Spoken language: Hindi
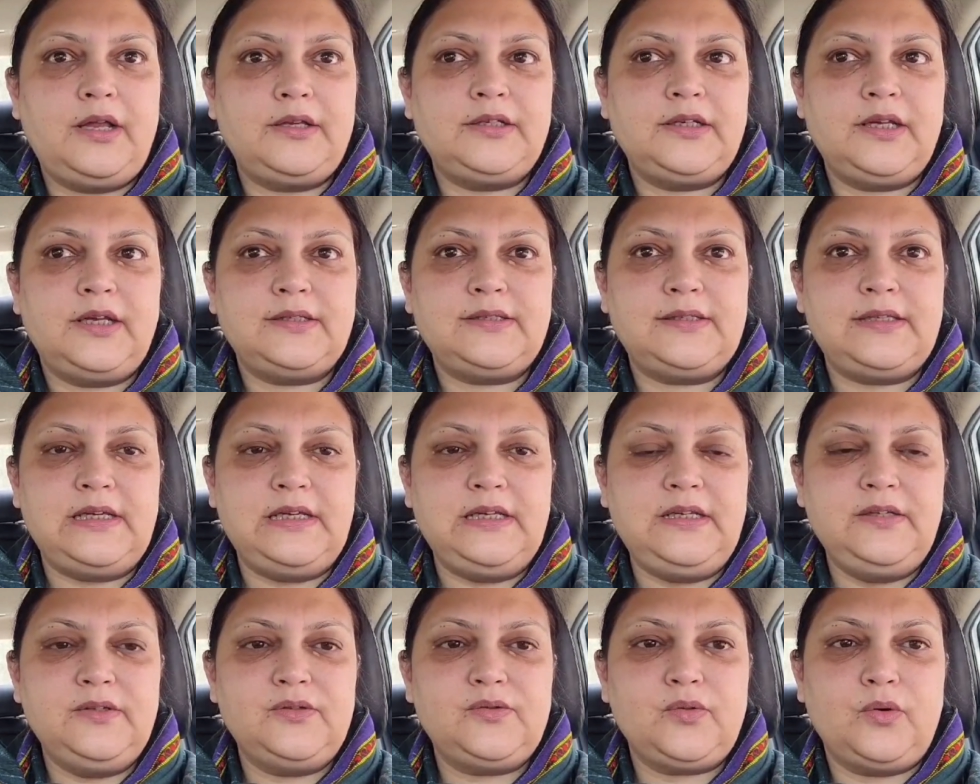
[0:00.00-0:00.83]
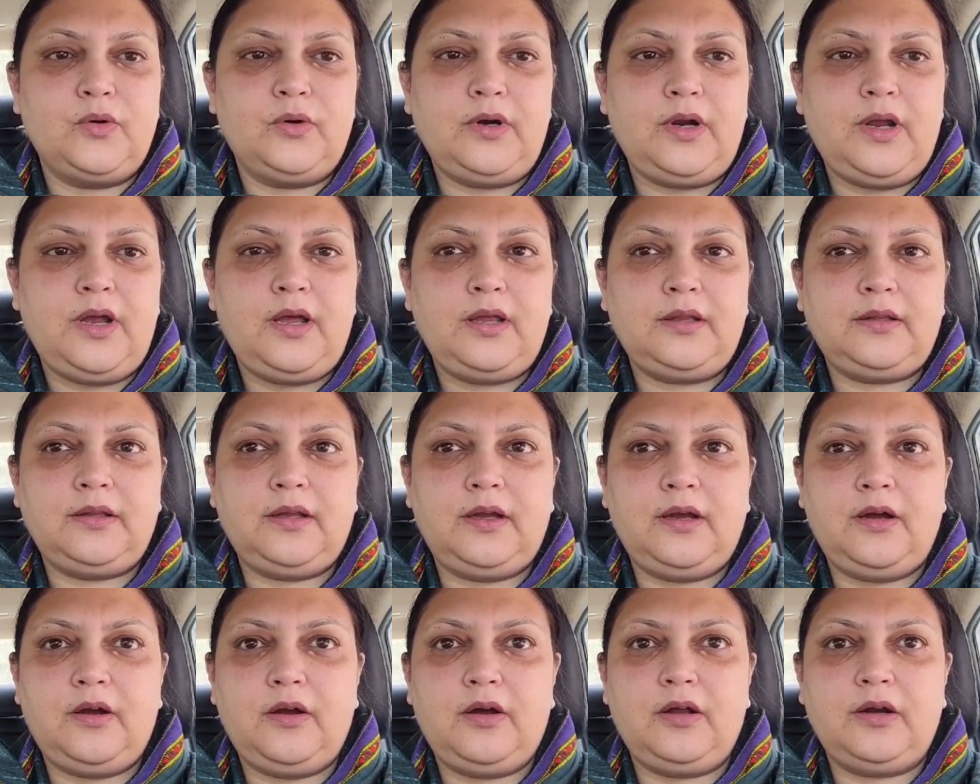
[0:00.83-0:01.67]
आज यासीन सो रहा
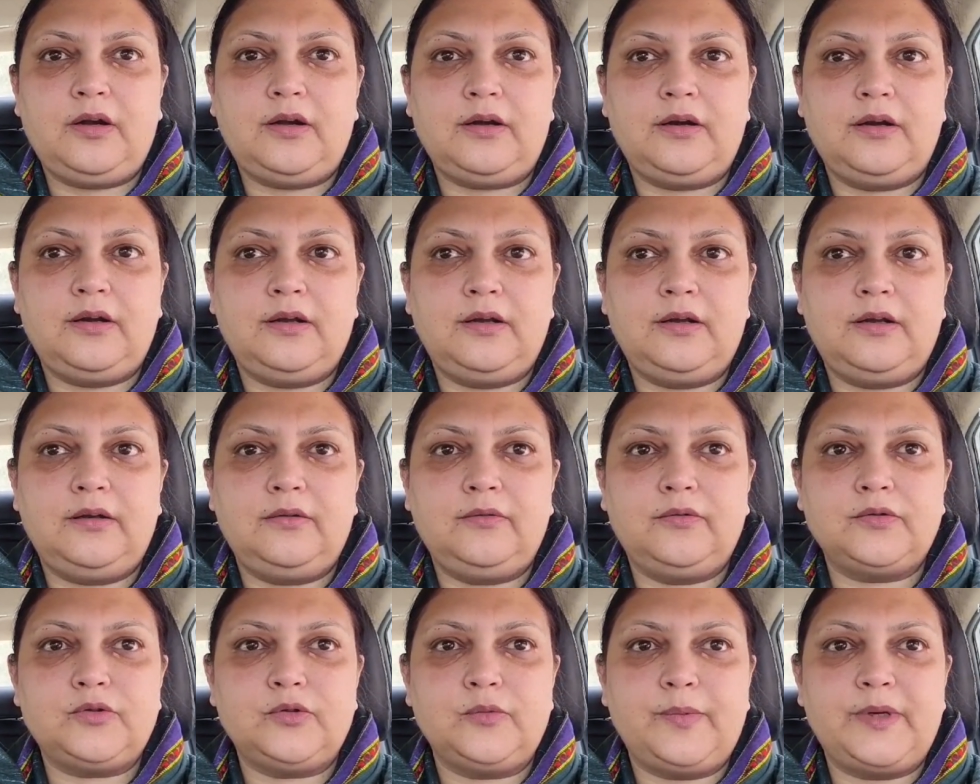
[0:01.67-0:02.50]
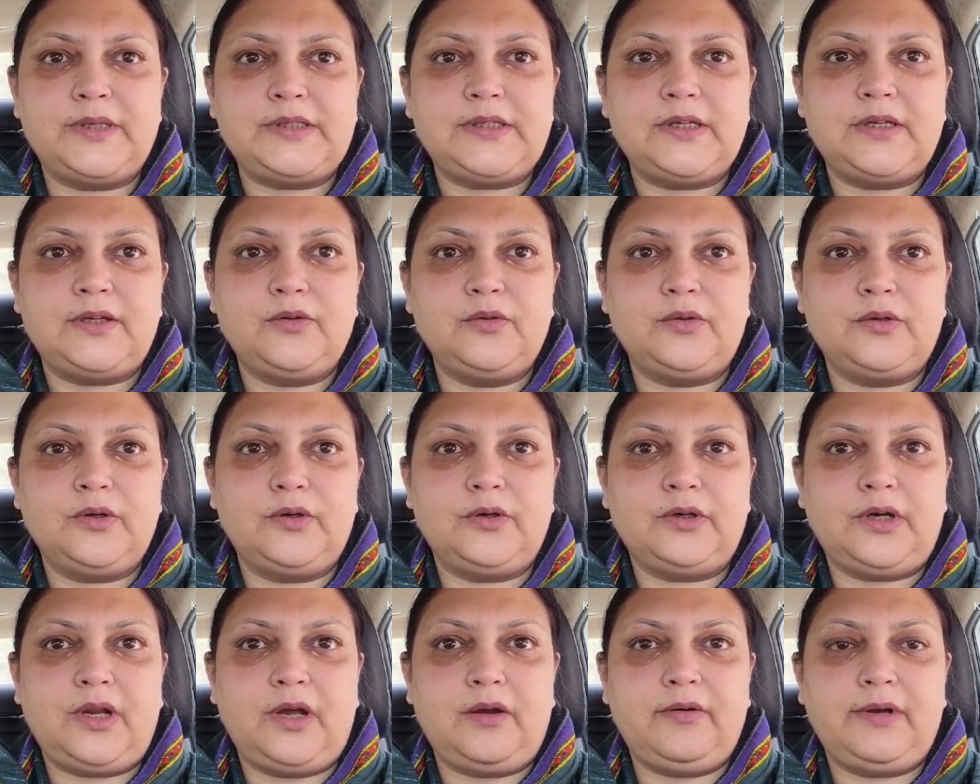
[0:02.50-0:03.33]
था और वो सुबह से क्योंकि
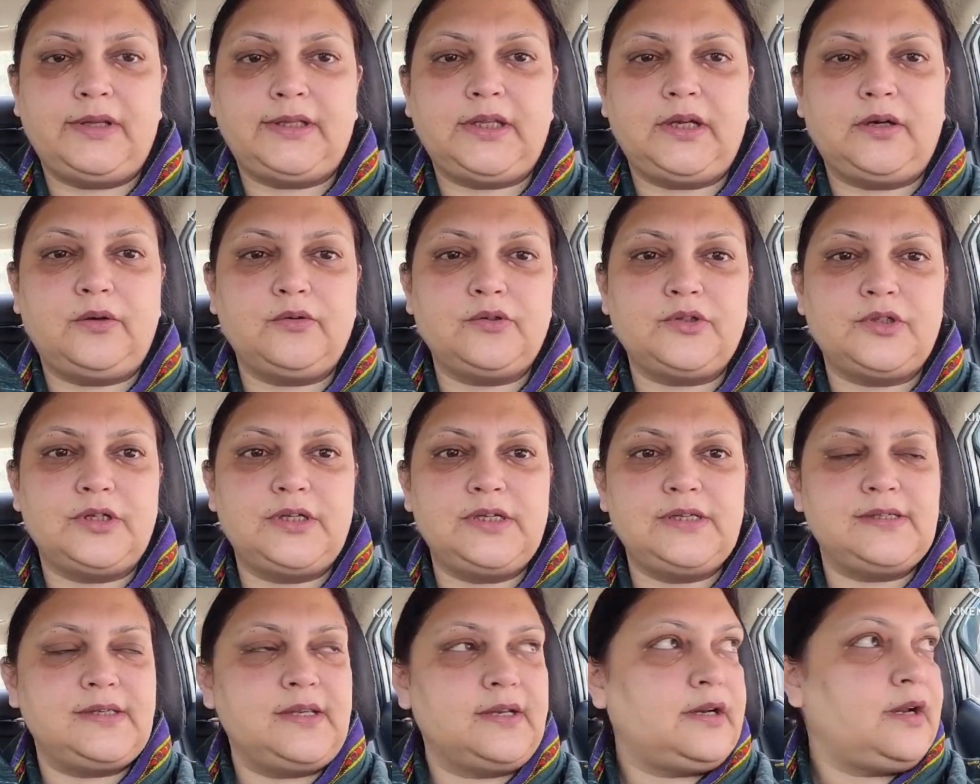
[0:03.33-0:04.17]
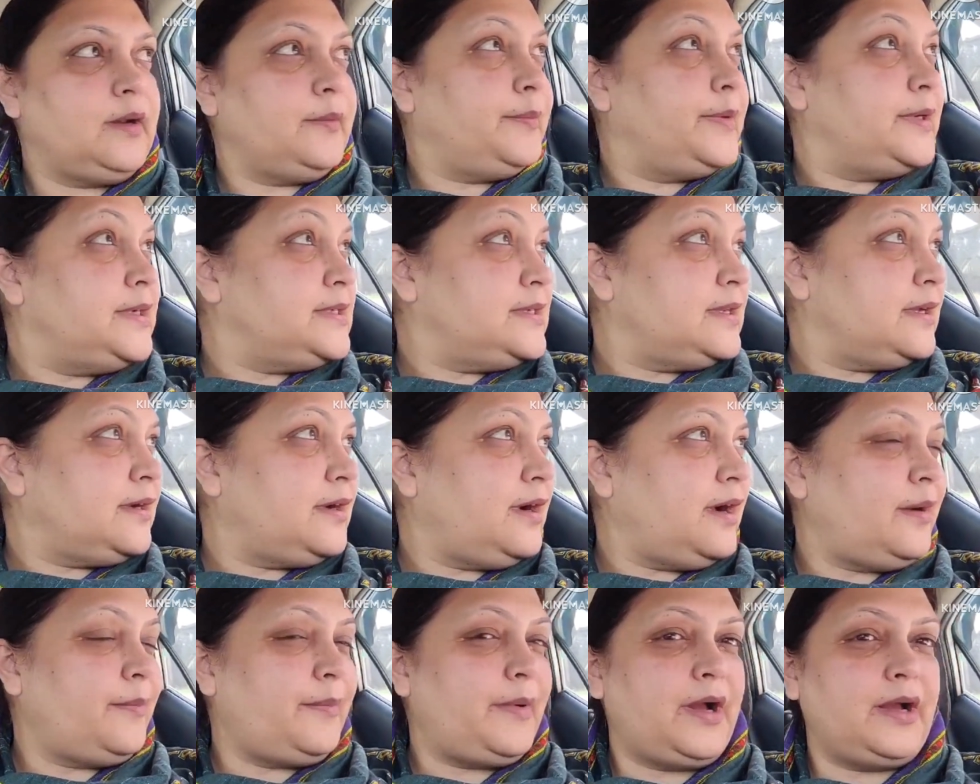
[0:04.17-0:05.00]
उठा हुआ था कुछ गीज़र का फिर से
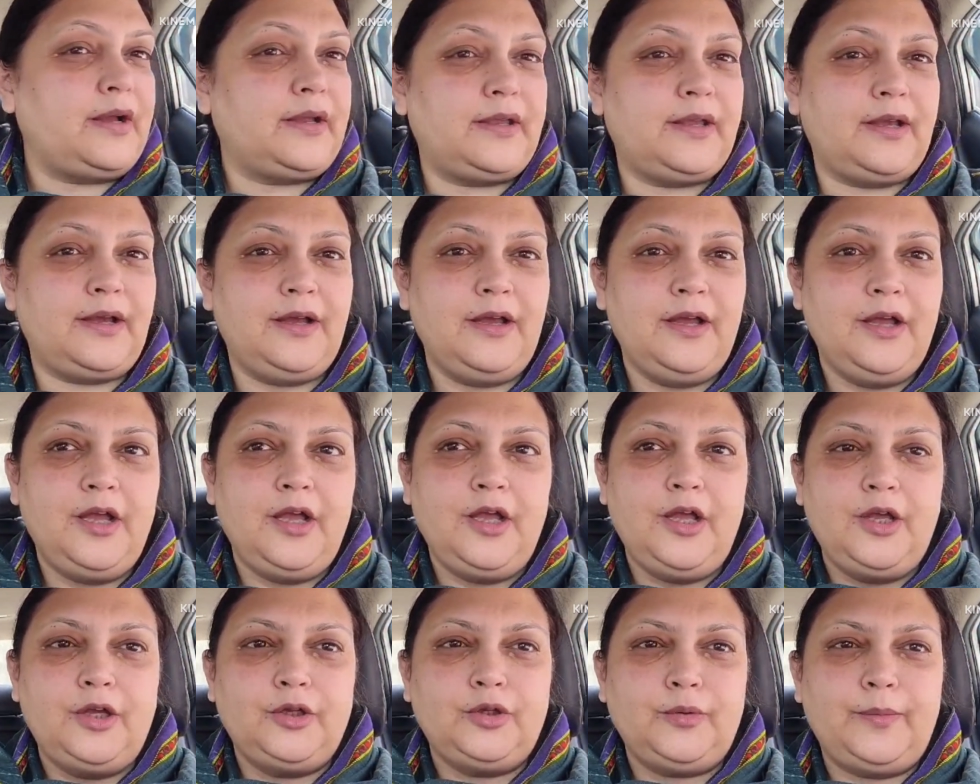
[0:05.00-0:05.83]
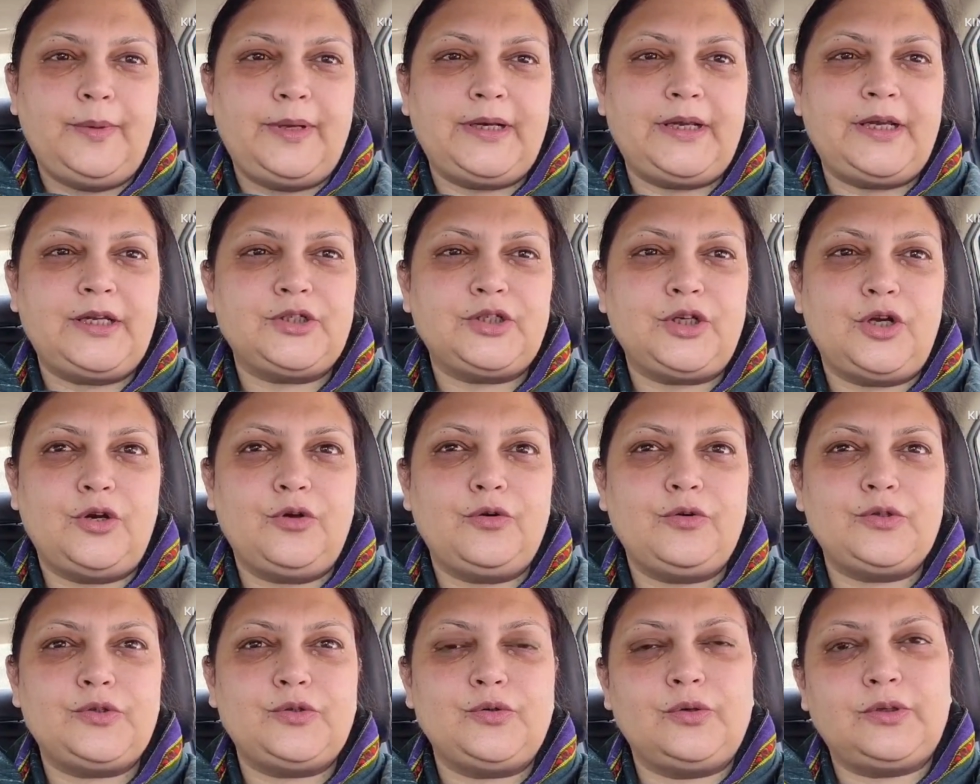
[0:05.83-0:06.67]
काम आ गया तो मैंने कहा चलो
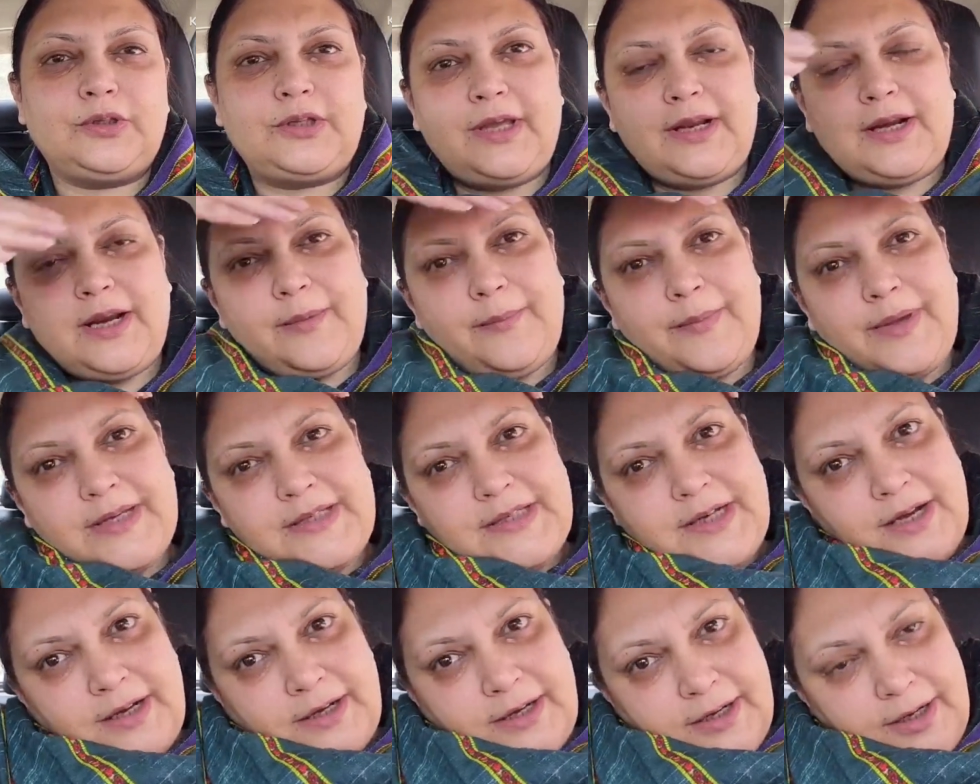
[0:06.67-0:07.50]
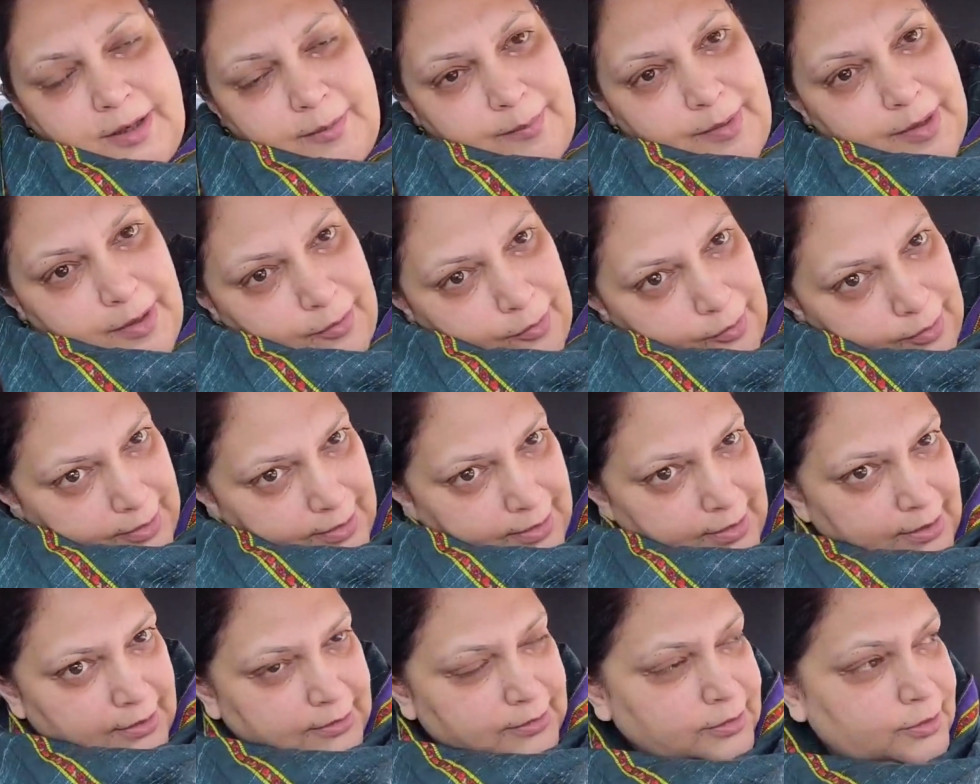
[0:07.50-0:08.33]
वो सोता रहे मैं जाके नबा को
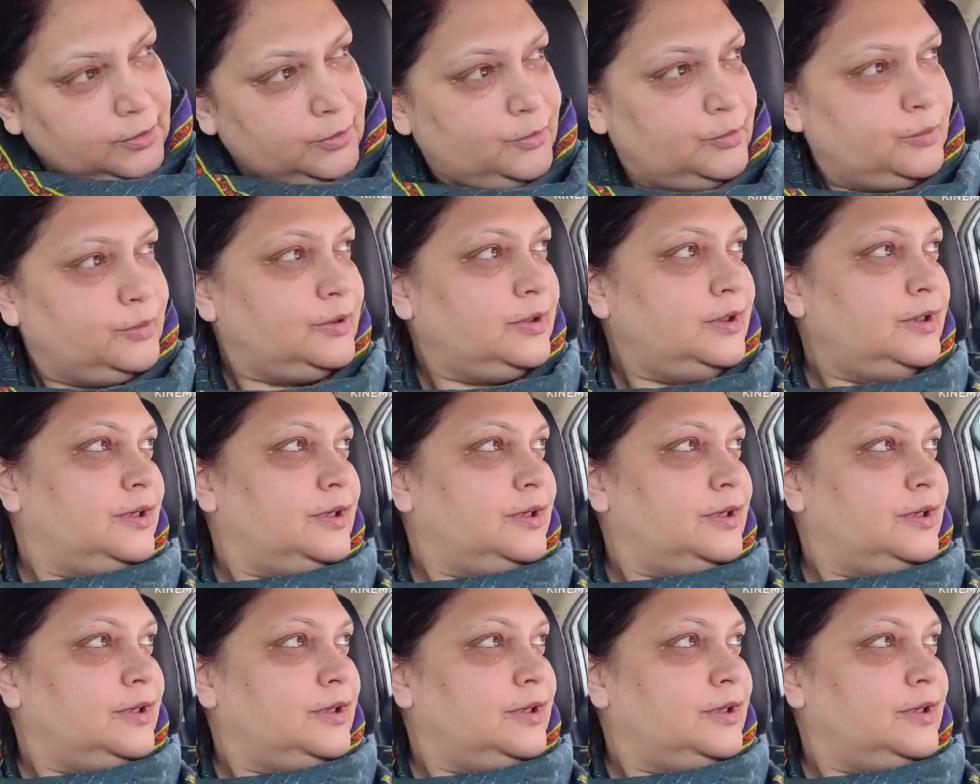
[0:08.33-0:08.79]
ले आती हूँ